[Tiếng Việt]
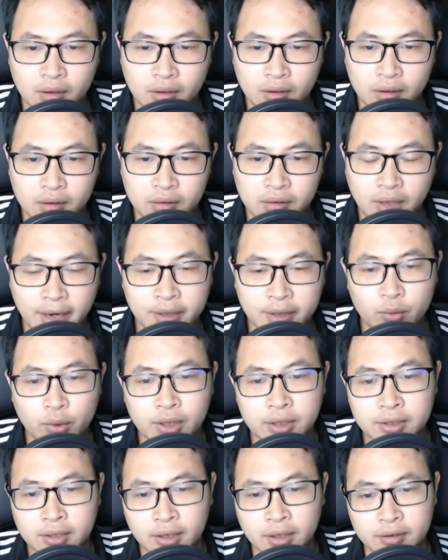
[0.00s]
Thái
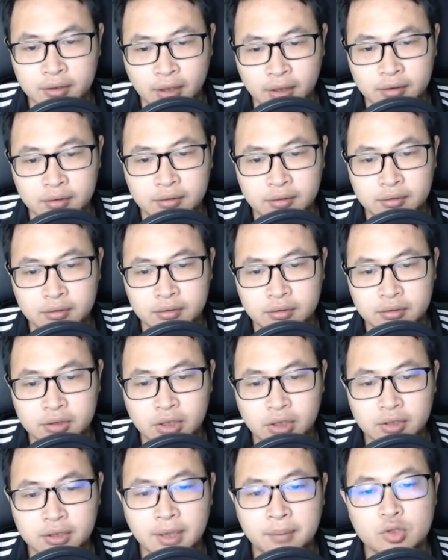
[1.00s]
Uyên cẩn thận
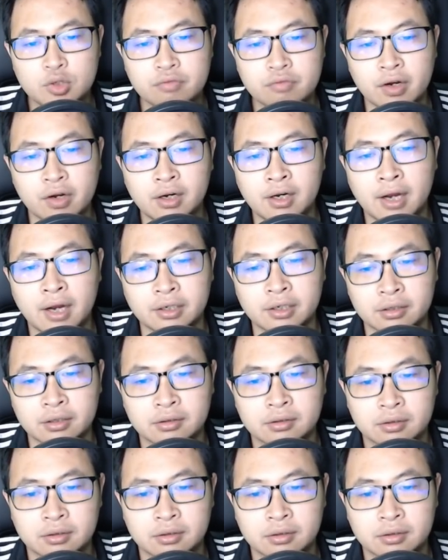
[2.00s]
trực tiếp truy vấn lai lịch.